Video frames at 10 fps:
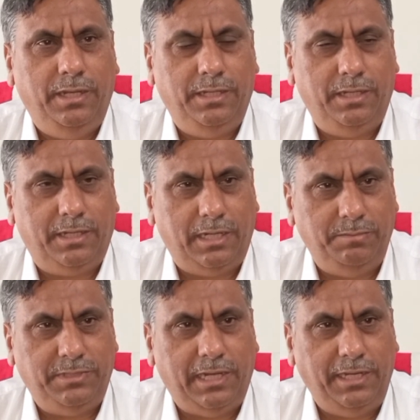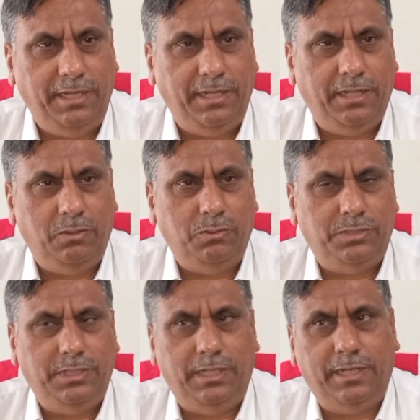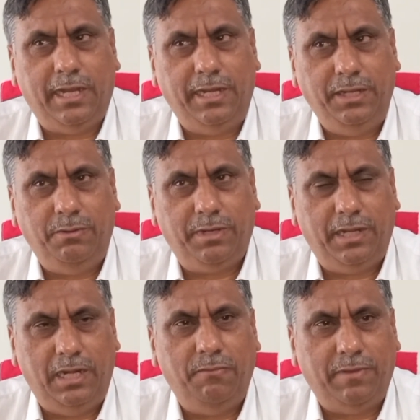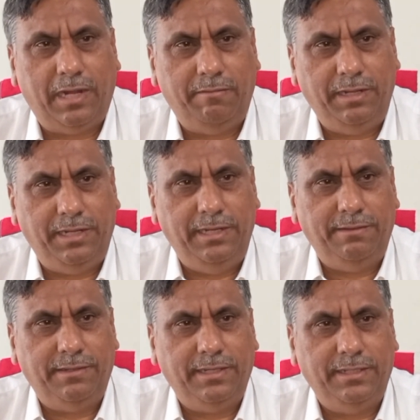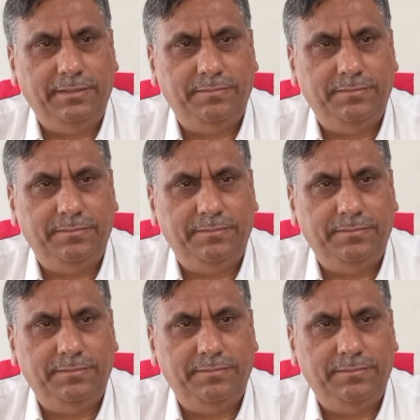कर्मचारी हैं या दोषी अधिकारी हैं उनके खिलाफ कार्रवाई की जा सके